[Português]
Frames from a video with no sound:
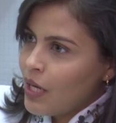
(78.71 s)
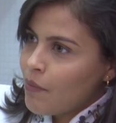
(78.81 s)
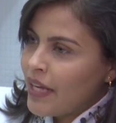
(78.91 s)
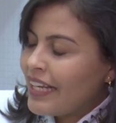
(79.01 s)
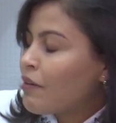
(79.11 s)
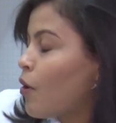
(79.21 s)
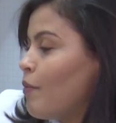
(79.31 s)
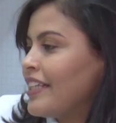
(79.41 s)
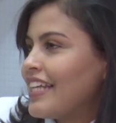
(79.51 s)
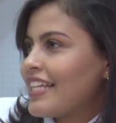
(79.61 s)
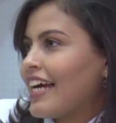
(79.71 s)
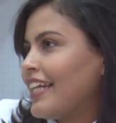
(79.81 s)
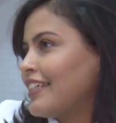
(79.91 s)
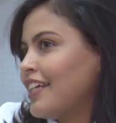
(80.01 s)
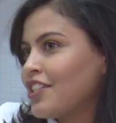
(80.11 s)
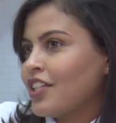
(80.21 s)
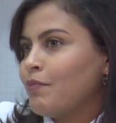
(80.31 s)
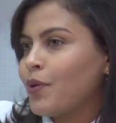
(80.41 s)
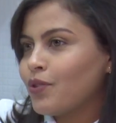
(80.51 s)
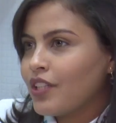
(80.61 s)
Porque ele, como ele tem essa característica de
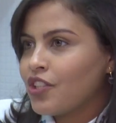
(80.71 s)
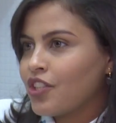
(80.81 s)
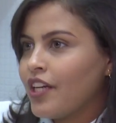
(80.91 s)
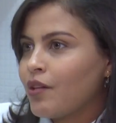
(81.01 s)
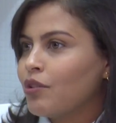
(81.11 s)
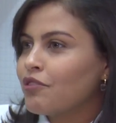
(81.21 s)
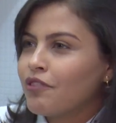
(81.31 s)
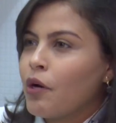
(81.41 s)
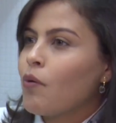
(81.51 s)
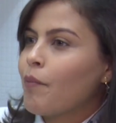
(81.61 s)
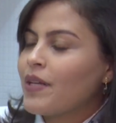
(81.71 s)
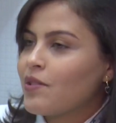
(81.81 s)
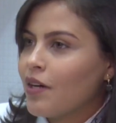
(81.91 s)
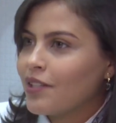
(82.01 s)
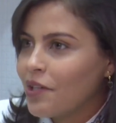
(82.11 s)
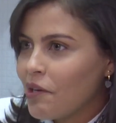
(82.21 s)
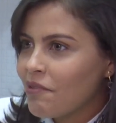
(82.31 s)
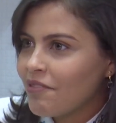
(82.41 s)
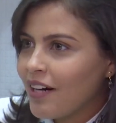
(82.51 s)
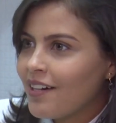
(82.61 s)
proteger, quando vem alguma pessoa
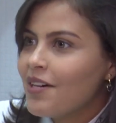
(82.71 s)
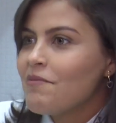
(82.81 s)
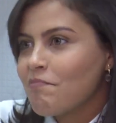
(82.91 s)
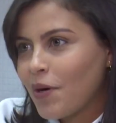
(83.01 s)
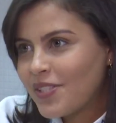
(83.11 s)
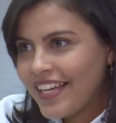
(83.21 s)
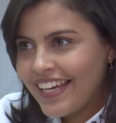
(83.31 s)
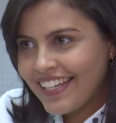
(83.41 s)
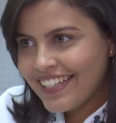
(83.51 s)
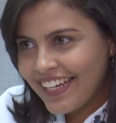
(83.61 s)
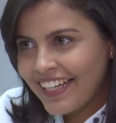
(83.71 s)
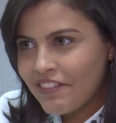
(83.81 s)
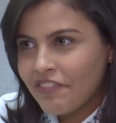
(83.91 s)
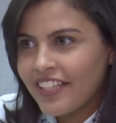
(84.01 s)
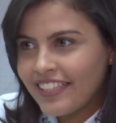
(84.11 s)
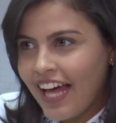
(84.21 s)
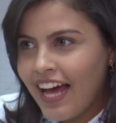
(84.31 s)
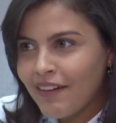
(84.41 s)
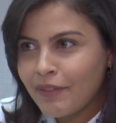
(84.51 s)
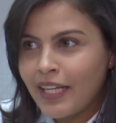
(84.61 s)
nova, Pode ser que ele queira
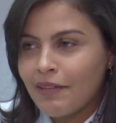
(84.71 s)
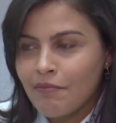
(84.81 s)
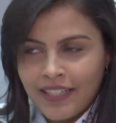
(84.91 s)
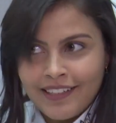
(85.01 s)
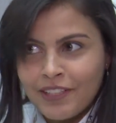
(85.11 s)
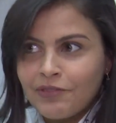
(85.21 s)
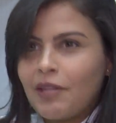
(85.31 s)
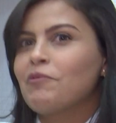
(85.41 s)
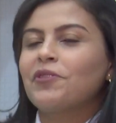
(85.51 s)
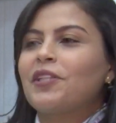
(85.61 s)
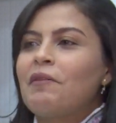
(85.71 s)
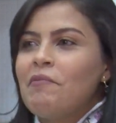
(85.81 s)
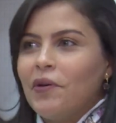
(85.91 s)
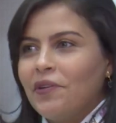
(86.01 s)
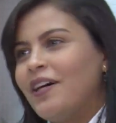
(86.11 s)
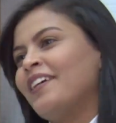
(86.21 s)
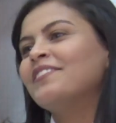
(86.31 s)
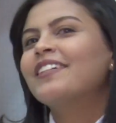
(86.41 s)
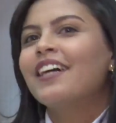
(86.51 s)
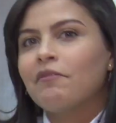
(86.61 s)
enfrentar, porque ele, é, ele não tem muito temor. É
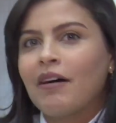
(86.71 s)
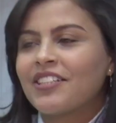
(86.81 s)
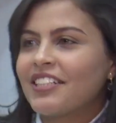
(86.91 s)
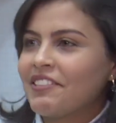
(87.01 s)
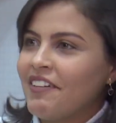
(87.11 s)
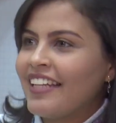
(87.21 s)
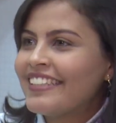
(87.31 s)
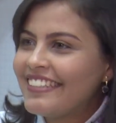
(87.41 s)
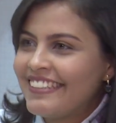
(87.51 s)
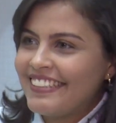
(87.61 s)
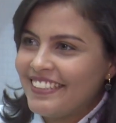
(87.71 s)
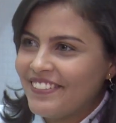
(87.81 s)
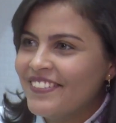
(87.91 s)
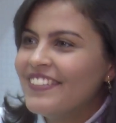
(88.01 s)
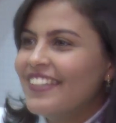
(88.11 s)
um cão bastante valentezinho.